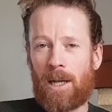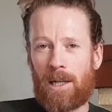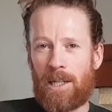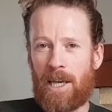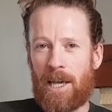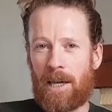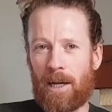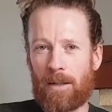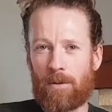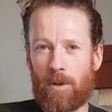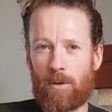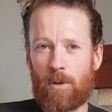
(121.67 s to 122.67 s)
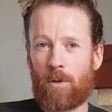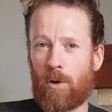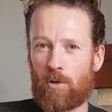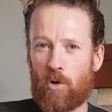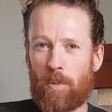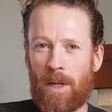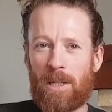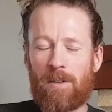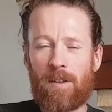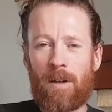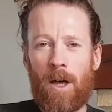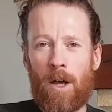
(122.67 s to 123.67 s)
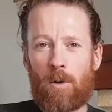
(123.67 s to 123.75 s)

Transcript: liés à votre entreprise,